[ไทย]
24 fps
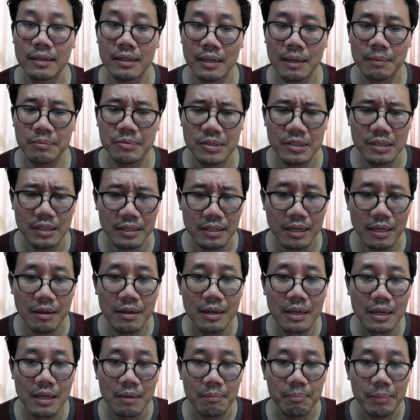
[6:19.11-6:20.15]
นะครับ ซึ่งอันเนี้ย
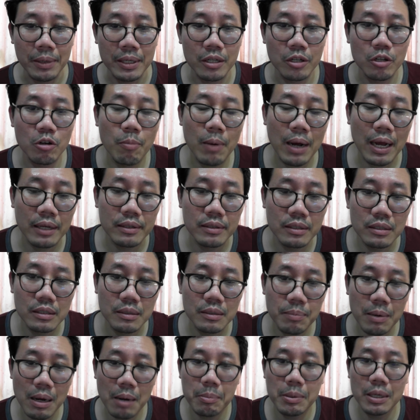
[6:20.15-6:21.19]
เป็นนโยบายที่
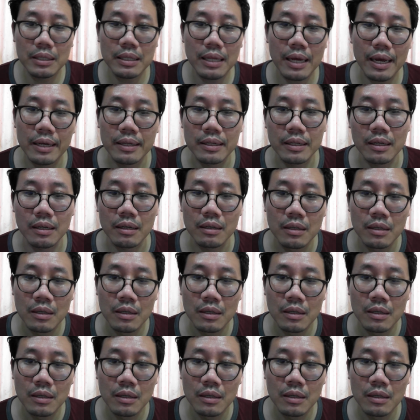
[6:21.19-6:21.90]
พรรคเพื่อไทยเนี่ย